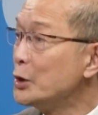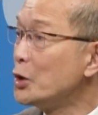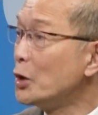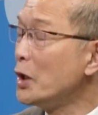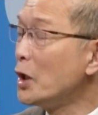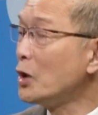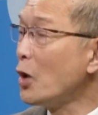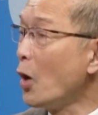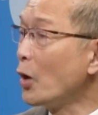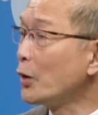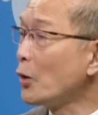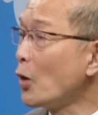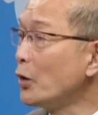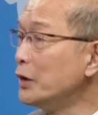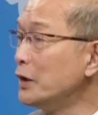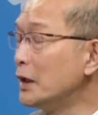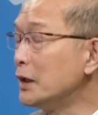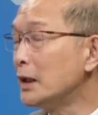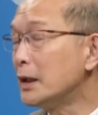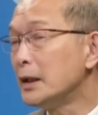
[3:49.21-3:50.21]
cho nên họ nói
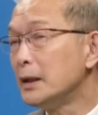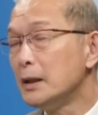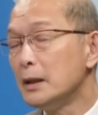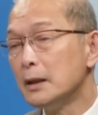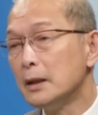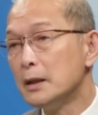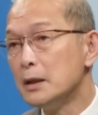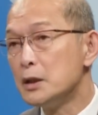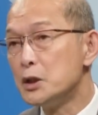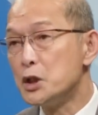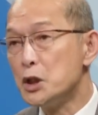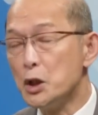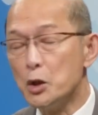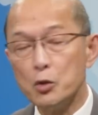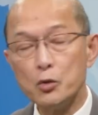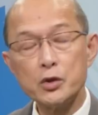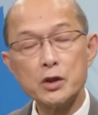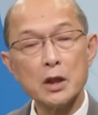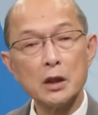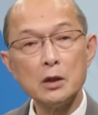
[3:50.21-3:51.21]
những cái triệu
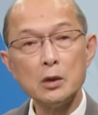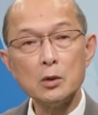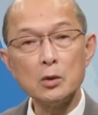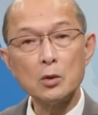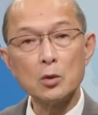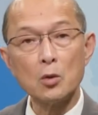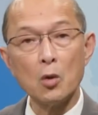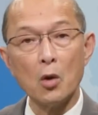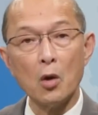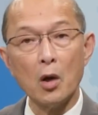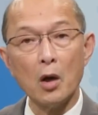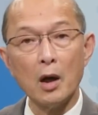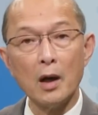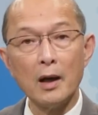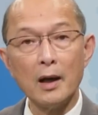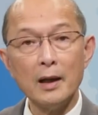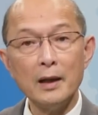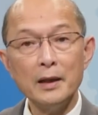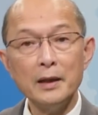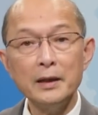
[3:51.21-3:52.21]
chứng của